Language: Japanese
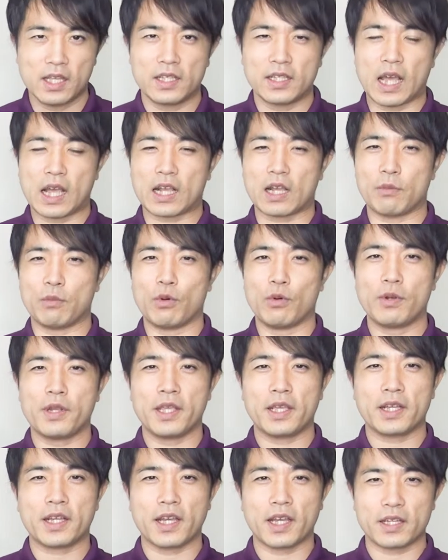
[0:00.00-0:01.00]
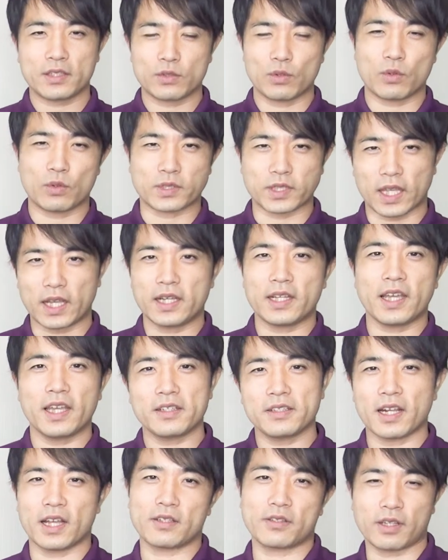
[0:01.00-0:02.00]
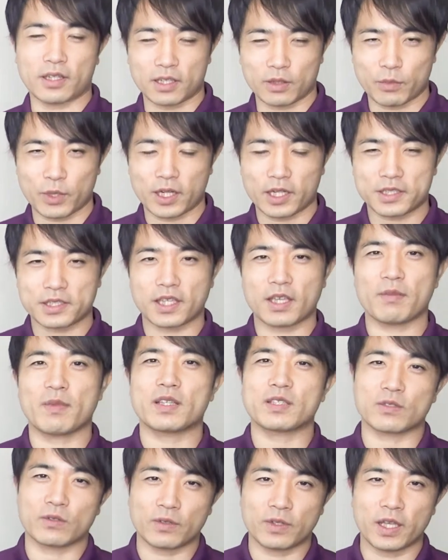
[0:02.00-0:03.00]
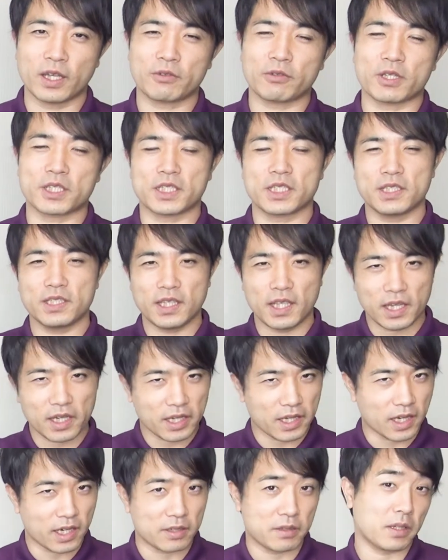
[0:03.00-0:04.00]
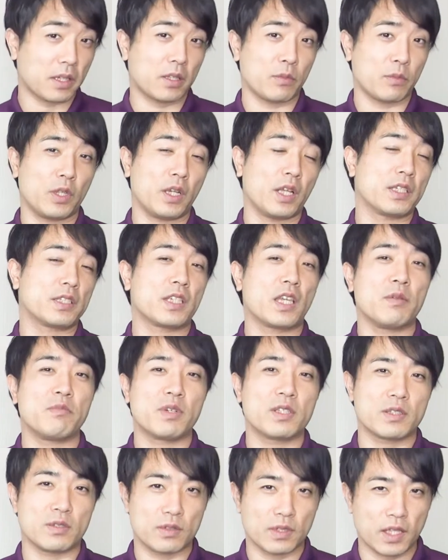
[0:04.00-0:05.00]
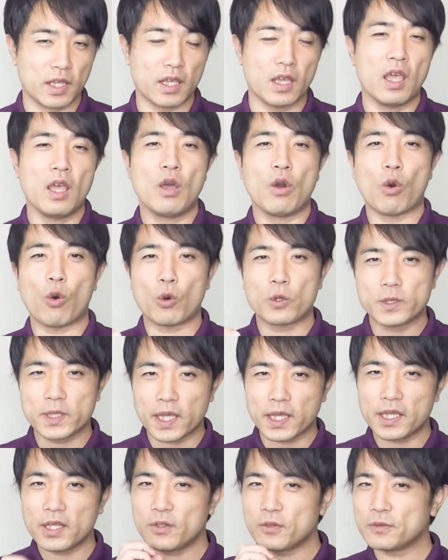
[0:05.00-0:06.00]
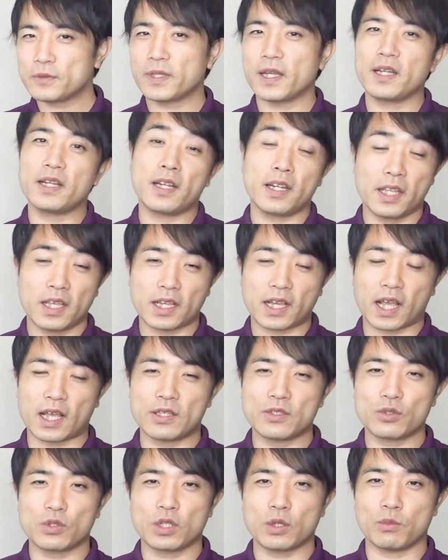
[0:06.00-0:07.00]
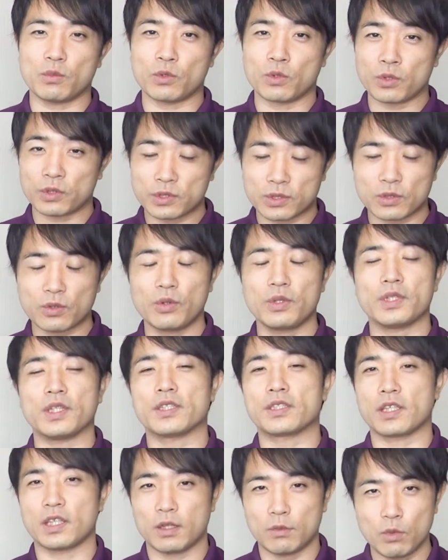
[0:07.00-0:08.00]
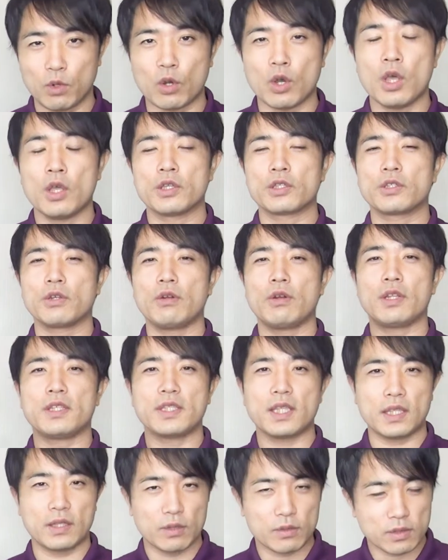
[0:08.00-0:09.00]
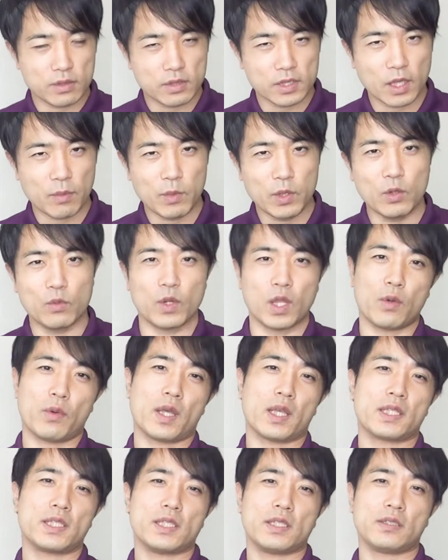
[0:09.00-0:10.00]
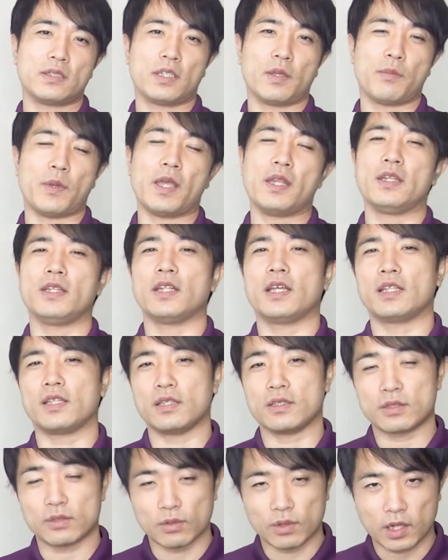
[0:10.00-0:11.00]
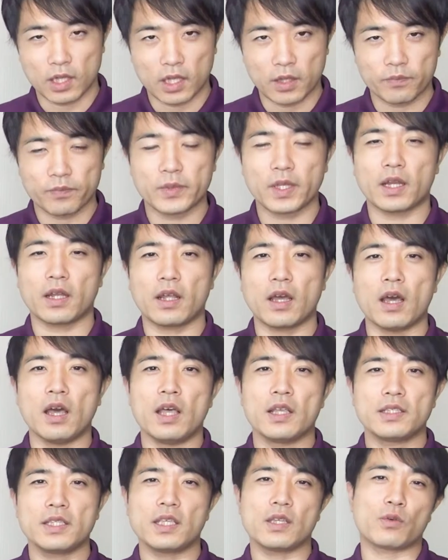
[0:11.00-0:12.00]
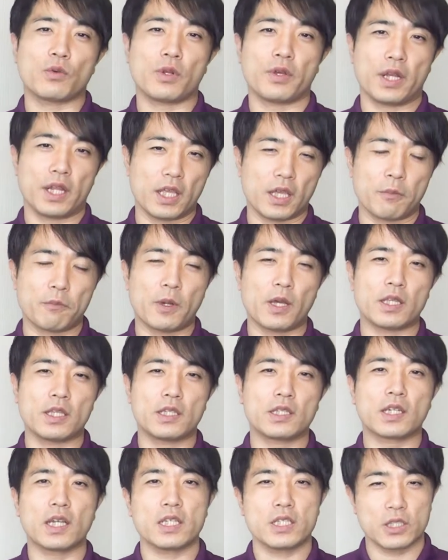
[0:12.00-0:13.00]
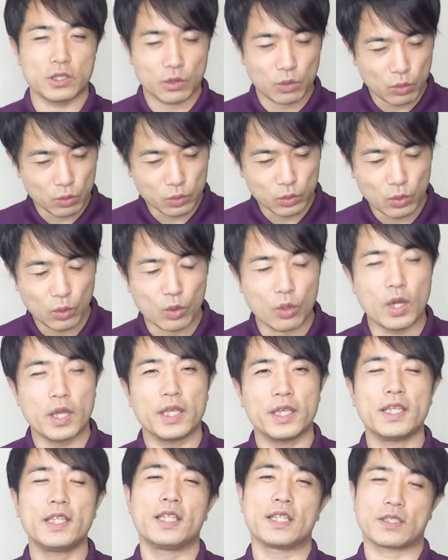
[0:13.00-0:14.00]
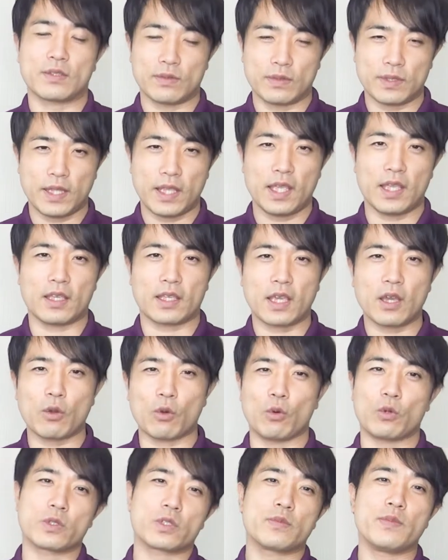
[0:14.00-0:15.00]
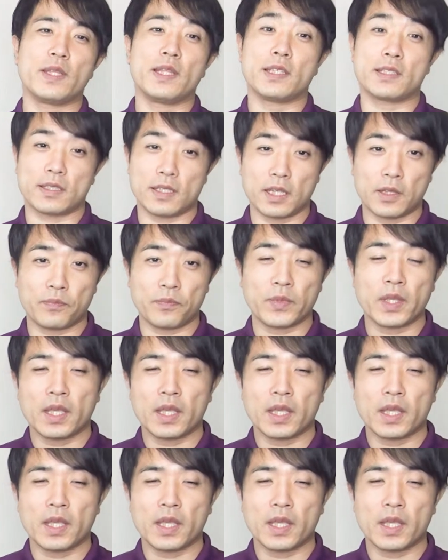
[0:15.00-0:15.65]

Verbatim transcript: なんか忘年会がそのさんかいぐらいあるという方もいらっしゃいますので、あとは新年会があるといういらっしゃいますので、お酒の負担がね、肝臓ってものすごいんですけども、それをリセットするためにもね、ファスティングで便利なんですよね。だからぜひこれはね、やっぱり一回知っておくといいですので、結構おすすめですね。